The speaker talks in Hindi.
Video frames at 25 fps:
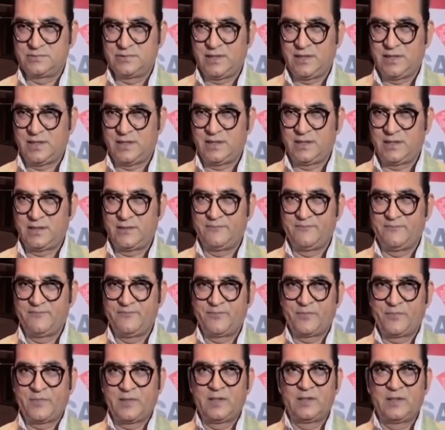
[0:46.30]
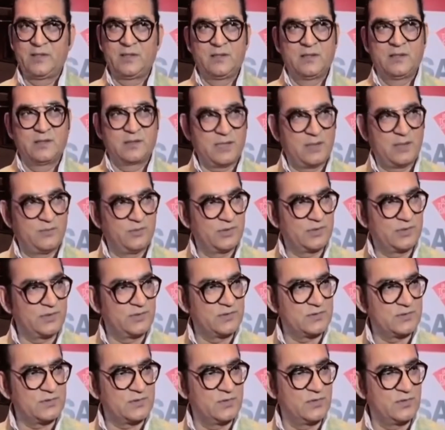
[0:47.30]
ये क्या
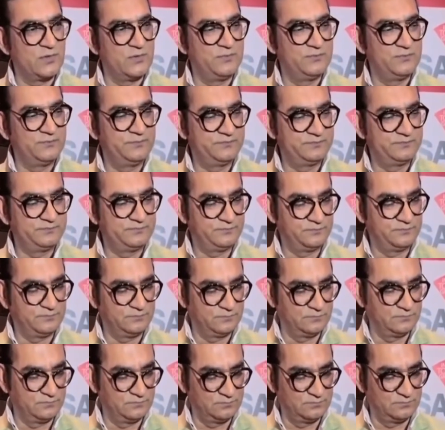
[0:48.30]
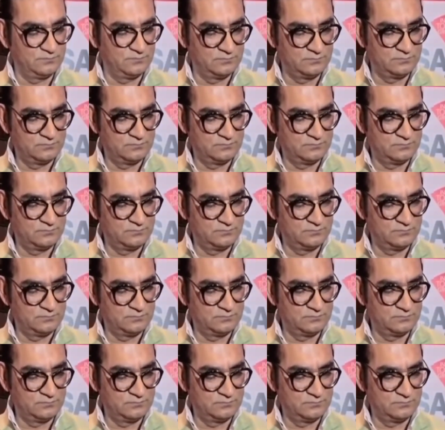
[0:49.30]
बोलते हैं उसको हम्म,